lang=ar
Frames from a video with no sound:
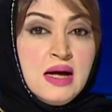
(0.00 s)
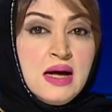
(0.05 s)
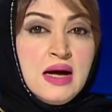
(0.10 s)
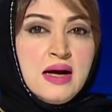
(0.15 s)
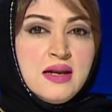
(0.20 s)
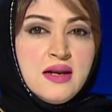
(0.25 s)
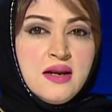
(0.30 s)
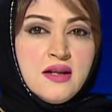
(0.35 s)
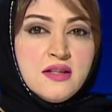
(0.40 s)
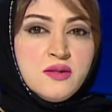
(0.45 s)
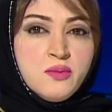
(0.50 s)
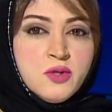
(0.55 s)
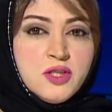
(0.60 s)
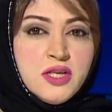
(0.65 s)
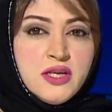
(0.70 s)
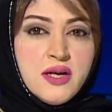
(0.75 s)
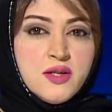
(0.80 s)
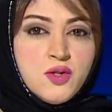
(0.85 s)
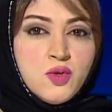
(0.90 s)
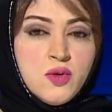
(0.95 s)
أعلنت
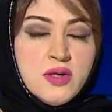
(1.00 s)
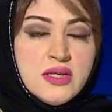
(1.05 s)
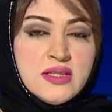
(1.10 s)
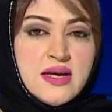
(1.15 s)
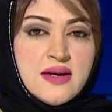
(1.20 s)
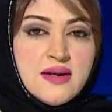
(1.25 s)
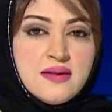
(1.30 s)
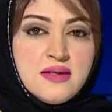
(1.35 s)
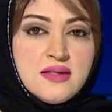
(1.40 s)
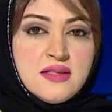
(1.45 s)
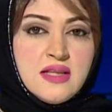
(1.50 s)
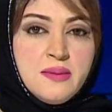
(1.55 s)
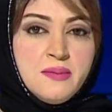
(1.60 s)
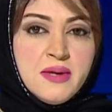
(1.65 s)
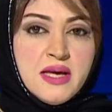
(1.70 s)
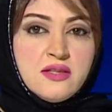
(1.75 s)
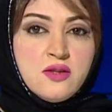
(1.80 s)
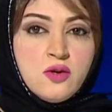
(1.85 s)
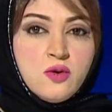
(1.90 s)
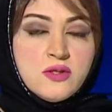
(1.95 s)
مديرة إدارة
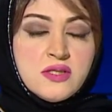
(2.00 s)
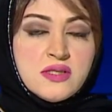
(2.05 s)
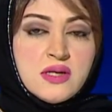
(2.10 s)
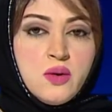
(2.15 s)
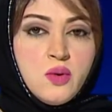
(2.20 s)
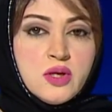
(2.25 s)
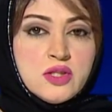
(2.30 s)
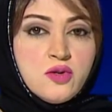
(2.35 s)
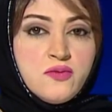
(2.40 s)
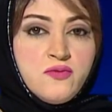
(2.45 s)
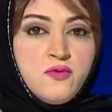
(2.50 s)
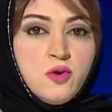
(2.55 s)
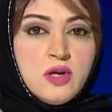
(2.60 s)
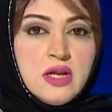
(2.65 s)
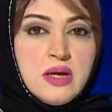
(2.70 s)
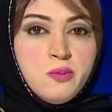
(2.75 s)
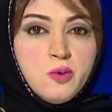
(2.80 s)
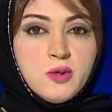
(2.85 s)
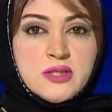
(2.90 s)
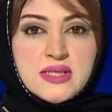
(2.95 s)
تنمية الأسرة
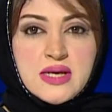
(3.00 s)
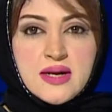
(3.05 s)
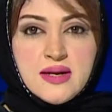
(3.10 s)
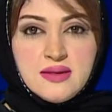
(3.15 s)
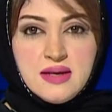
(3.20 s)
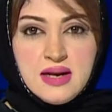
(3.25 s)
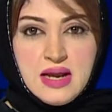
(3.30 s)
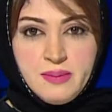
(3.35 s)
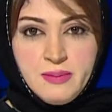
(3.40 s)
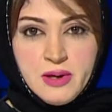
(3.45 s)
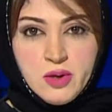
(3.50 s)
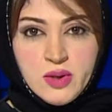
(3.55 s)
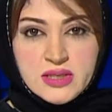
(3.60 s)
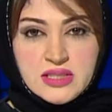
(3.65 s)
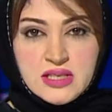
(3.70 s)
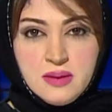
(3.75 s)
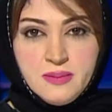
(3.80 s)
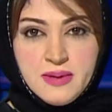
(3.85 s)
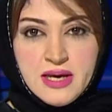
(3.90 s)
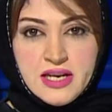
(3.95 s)
والطفولة بوزارة العمل
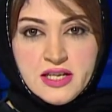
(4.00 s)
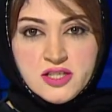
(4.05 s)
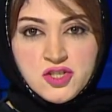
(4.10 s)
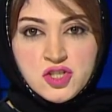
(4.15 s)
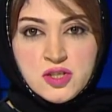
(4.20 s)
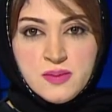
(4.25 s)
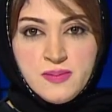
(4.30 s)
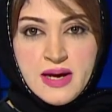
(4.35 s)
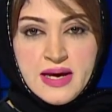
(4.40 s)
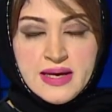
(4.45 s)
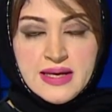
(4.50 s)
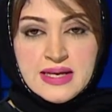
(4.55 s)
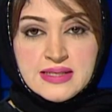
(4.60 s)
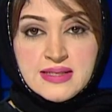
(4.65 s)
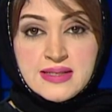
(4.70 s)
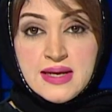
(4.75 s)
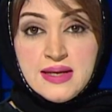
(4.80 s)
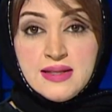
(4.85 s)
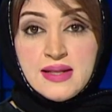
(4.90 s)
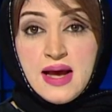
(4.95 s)
والتنمية الاجتماعية
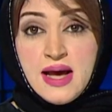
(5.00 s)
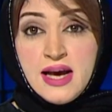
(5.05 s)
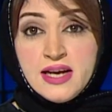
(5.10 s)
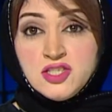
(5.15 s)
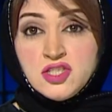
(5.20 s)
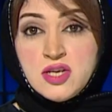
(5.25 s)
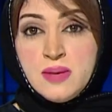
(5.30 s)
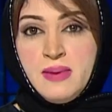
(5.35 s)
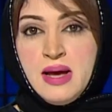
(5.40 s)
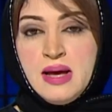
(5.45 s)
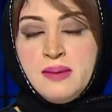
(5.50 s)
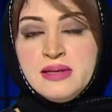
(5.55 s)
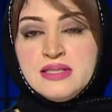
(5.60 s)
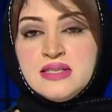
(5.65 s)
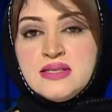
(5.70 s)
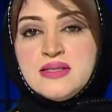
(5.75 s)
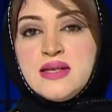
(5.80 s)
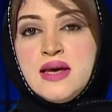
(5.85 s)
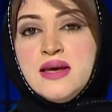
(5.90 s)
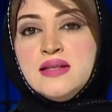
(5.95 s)
السيدة عائشة
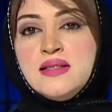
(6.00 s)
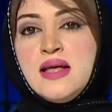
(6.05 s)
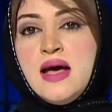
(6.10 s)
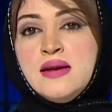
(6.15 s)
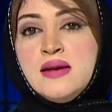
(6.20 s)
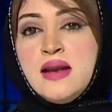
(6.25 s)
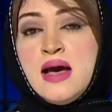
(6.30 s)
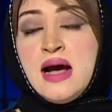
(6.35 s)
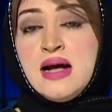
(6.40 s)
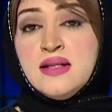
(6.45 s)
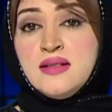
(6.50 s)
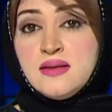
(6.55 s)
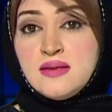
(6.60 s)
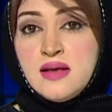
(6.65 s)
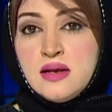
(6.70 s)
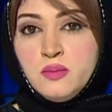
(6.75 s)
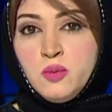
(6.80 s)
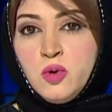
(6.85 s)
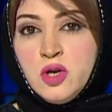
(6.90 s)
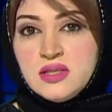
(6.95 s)
محمد الزايد أن
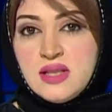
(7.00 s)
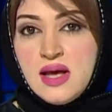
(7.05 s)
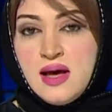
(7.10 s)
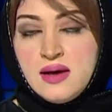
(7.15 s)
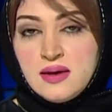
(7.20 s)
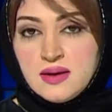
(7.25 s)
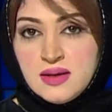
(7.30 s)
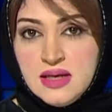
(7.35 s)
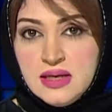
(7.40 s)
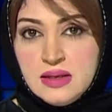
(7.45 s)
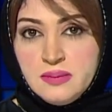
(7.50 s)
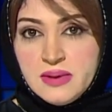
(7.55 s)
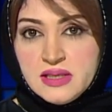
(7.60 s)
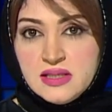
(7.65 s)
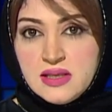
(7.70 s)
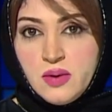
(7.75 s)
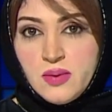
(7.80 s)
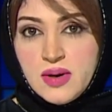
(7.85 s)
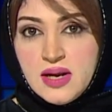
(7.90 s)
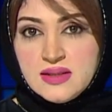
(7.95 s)
عدد الملتحقين
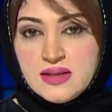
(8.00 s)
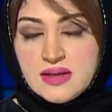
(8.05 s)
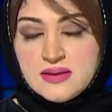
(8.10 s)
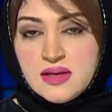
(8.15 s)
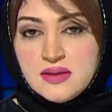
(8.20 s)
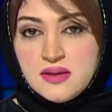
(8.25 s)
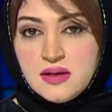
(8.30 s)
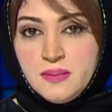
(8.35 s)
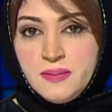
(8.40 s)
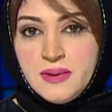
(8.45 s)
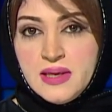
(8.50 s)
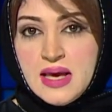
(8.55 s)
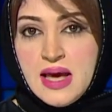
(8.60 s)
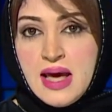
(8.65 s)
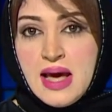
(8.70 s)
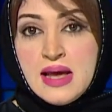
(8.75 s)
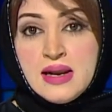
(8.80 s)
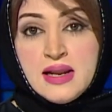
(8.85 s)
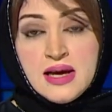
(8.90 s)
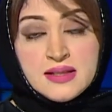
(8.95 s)
بالدورات
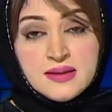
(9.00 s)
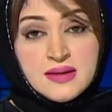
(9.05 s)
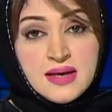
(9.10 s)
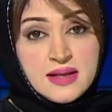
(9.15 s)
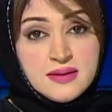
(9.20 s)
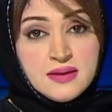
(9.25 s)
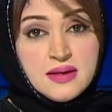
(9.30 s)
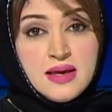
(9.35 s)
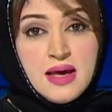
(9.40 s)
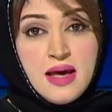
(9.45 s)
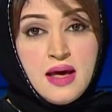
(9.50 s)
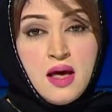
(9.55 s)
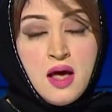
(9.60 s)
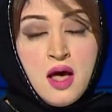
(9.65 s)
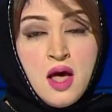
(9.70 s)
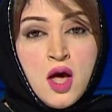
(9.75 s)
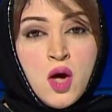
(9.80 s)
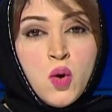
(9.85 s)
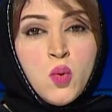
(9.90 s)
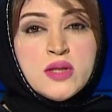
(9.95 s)
التدريبية الاعتيادية
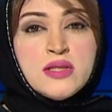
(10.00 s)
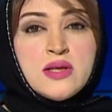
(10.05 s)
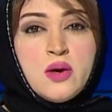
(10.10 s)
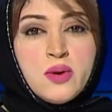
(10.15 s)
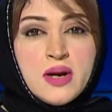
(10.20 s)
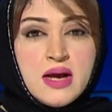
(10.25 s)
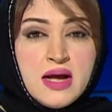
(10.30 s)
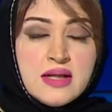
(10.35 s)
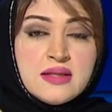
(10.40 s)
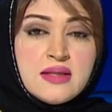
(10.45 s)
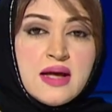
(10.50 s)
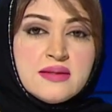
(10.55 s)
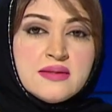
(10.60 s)
والدورات